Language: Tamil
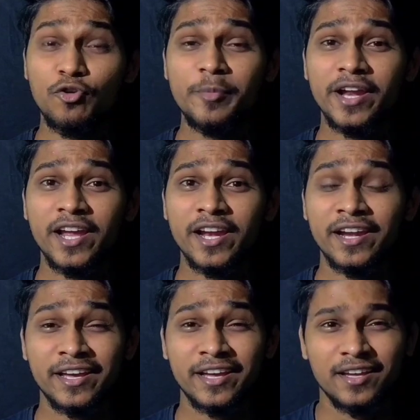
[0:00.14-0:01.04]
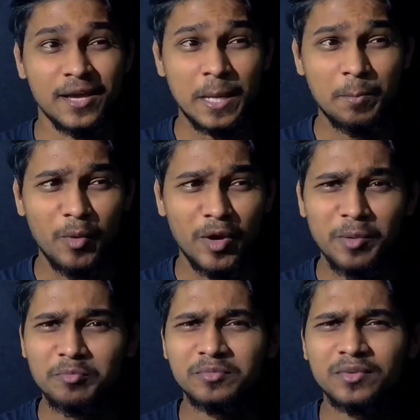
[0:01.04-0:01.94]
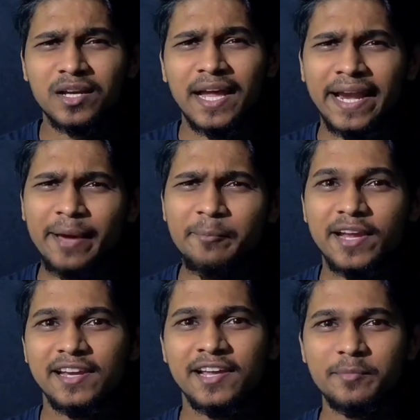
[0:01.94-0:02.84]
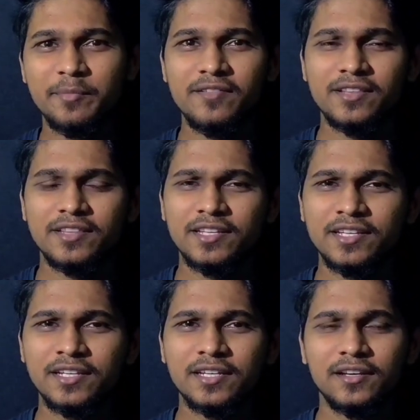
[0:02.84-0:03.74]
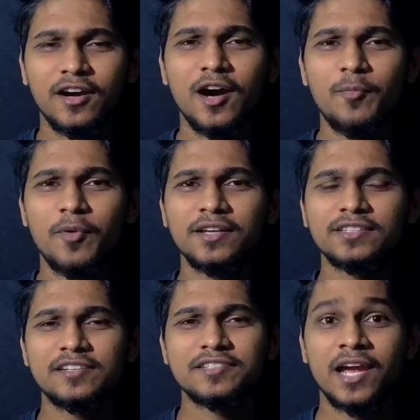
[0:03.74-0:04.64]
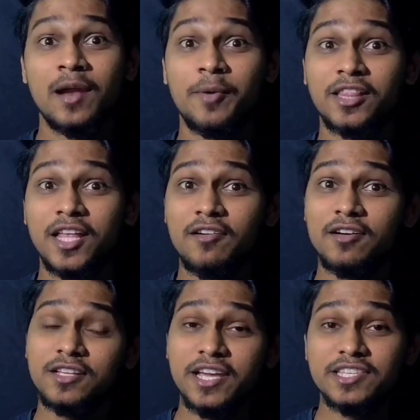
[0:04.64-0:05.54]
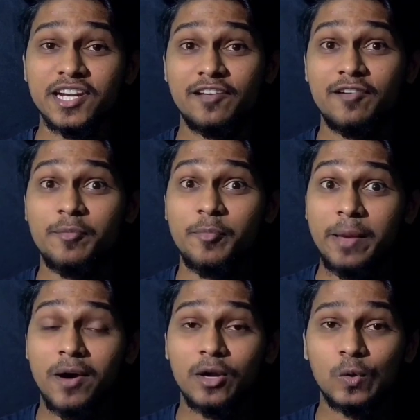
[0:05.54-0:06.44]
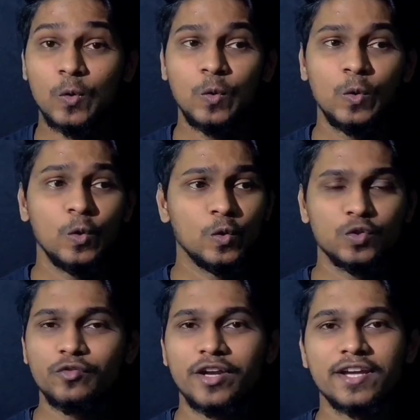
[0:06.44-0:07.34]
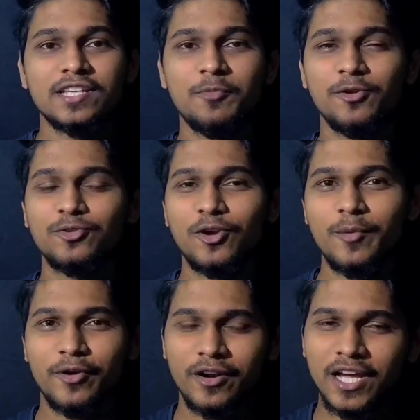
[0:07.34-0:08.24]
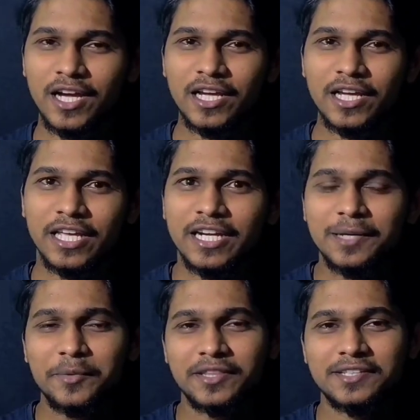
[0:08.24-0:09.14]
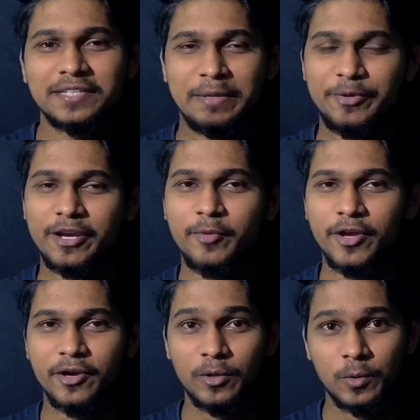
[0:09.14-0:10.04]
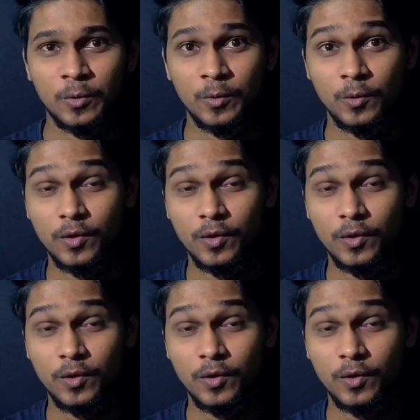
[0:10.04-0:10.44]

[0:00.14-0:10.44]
ஃபோபியானா என்ன பயம் நம்ம எல்லாருக்குமே வந்து காமனாக சில விஷயங்களை பார்த்தா வந்து நேச்சுரலாகவே பயமாக இருக்கும் ஸோ ஃபார் எக்ஸாம்பிள் சொல்ல போனோம்னா இருட்டை பார்த்தா சில பேருக்கு பயம் இருக்கும்